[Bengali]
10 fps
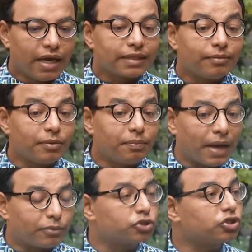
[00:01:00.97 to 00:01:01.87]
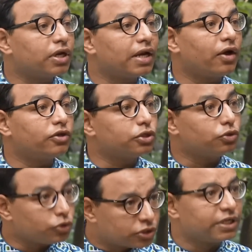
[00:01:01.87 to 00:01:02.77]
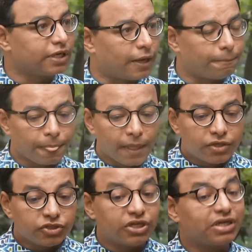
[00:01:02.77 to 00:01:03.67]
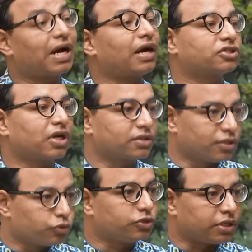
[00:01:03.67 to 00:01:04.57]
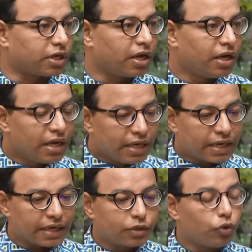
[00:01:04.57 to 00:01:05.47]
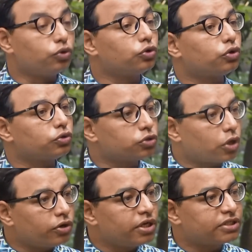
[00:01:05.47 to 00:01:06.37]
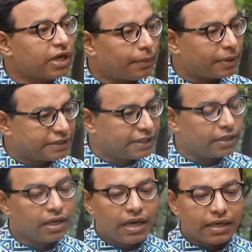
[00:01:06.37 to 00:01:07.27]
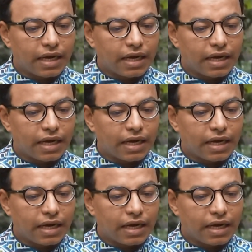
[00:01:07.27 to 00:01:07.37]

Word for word: এই বিষয়ে সমাজ বিজ্ঞানী বলছেন বহুগামিতার প্রচার অশ্লীলতার নতুন ইতিহাস এবং তারকা খ্যাতিকে